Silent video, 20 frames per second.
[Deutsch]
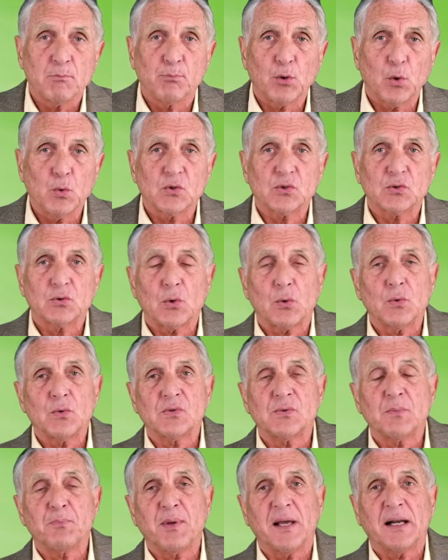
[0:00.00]

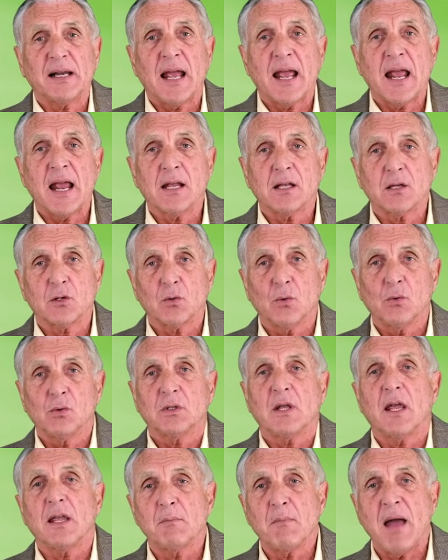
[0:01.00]
Brustdrüsenbereich
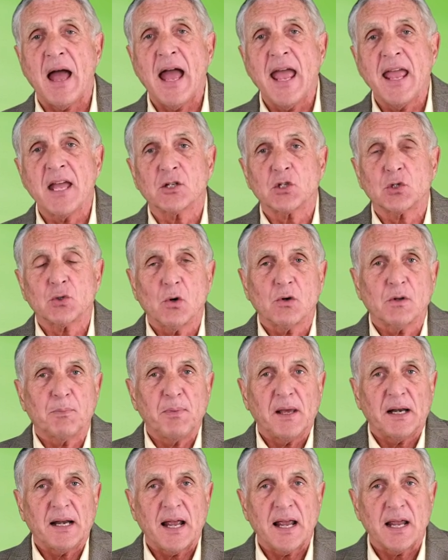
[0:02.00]
oder im
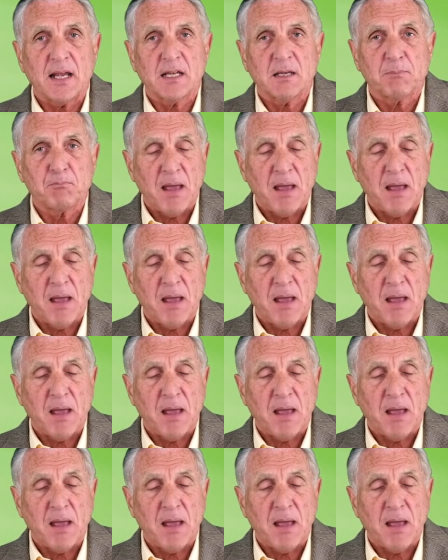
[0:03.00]
Eierstockbereich,